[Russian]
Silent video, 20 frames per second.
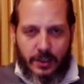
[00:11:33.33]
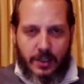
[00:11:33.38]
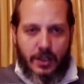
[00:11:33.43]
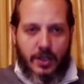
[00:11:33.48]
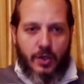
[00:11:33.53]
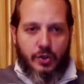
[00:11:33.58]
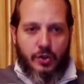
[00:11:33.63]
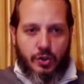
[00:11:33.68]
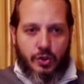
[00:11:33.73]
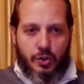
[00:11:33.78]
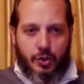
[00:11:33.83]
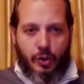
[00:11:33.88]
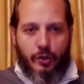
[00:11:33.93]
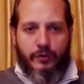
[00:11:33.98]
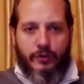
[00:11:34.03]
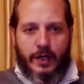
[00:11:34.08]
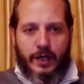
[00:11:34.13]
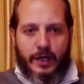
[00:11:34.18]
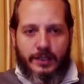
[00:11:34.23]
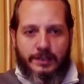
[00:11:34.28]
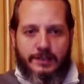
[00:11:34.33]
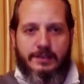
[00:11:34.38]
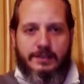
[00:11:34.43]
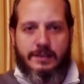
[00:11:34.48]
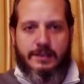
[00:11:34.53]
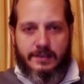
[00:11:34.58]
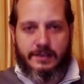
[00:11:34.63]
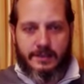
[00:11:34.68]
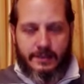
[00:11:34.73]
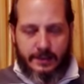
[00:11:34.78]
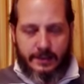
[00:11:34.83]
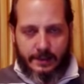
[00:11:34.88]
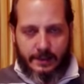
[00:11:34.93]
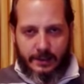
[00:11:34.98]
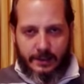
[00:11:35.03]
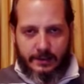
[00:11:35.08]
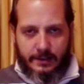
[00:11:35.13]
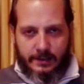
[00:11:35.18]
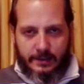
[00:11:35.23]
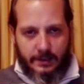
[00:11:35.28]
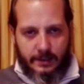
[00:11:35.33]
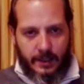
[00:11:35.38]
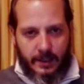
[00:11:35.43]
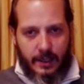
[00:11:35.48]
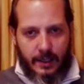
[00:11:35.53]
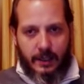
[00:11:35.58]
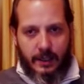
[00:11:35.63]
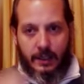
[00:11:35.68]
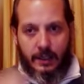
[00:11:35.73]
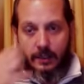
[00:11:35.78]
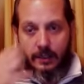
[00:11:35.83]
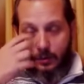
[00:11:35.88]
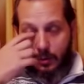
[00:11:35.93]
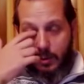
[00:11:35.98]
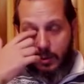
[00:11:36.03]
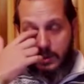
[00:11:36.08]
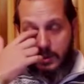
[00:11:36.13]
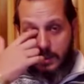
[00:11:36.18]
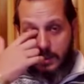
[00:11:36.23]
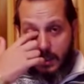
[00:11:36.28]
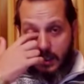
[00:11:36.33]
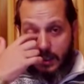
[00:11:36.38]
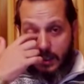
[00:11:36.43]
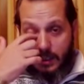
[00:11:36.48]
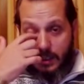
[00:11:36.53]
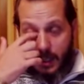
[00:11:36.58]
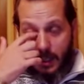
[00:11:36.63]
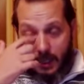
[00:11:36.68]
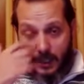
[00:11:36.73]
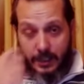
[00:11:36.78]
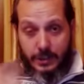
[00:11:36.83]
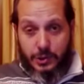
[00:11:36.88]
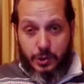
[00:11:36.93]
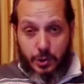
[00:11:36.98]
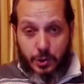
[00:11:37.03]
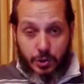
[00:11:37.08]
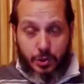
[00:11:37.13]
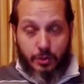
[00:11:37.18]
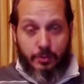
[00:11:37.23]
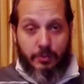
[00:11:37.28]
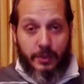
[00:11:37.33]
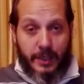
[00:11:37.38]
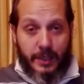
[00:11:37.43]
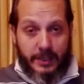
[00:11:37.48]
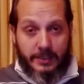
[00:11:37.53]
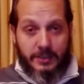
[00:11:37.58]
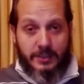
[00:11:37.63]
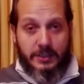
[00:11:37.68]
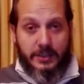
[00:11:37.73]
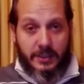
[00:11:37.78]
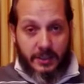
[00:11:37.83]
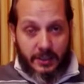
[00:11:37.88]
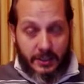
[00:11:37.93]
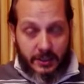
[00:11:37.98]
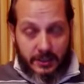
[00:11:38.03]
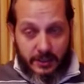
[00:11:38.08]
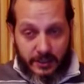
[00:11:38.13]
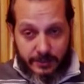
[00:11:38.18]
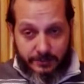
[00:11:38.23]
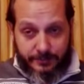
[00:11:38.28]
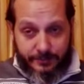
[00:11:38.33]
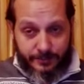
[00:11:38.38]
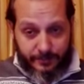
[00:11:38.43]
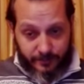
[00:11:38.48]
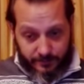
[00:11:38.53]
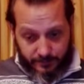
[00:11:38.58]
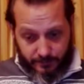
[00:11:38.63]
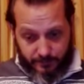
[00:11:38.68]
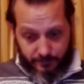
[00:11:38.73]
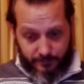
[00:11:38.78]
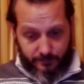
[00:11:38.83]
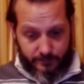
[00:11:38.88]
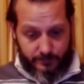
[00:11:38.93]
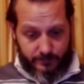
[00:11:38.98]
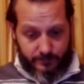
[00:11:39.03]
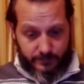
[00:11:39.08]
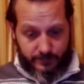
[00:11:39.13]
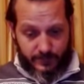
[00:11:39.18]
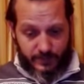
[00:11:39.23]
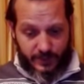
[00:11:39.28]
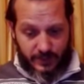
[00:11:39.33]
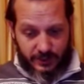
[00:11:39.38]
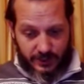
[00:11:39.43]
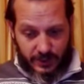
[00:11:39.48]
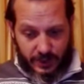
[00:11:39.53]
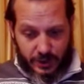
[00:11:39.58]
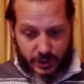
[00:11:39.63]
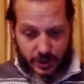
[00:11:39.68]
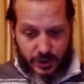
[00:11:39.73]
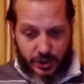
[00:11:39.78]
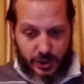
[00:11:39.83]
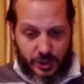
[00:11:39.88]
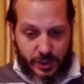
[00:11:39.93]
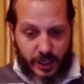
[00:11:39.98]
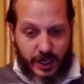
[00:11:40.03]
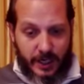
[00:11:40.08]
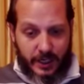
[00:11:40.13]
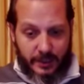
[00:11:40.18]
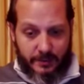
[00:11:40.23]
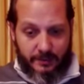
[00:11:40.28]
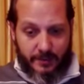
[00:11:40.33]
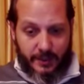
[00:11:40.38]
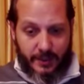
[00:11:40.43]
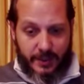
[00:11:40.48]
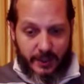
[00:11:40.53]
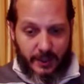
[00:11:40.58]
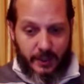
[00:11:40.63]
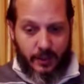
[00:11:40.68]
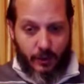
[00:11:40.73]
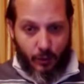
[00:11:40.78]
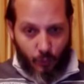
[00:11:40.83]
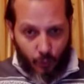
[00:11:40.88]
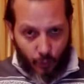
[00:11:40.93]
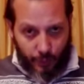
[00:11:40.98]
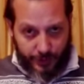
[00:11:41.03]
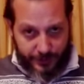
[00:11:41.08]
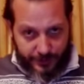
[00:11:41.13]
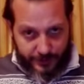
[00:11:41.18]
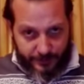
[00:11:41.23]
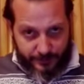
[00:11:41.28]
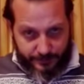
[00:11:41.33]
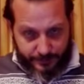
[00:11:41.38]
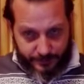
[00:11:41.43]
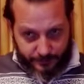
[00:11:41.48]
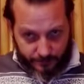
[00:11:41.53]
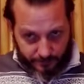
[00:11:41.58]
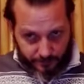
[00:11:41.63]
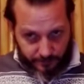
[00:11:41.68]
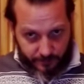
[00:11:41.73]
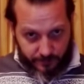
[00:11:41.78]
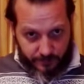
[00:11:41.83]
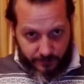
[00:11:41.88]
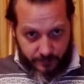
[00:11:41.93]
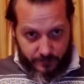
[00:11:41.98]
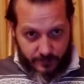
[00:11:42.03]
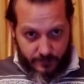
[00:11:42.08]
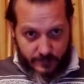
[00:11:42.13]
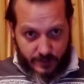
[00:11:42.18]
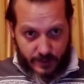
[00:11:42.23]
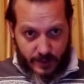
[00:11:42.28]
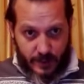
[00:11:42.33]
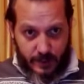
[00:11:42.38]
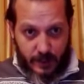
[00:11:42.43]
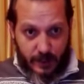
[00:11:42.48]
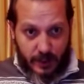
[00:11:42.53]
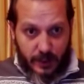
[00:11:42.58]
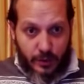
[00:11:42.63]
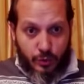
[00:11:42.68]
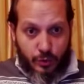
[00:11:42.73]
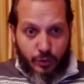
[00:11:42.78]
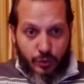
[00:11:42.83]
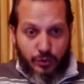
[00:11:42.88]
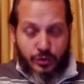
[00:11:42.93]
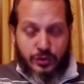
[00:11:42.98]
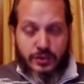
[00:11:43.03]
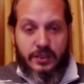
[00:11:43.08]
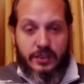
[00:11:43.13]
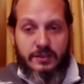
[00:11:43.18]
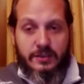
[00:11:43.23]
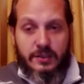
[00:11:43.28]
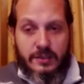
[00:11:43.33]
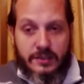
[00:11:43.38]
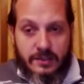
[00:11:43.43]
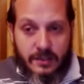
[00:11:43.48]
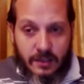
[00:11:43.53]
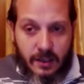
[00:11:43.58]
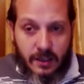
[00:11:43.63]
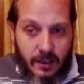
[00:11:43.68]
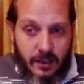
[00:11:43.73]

что вы хотите сделать. Да? То есть я хочу, чтобы эти иглы защищали меня от. И тут, соответственно,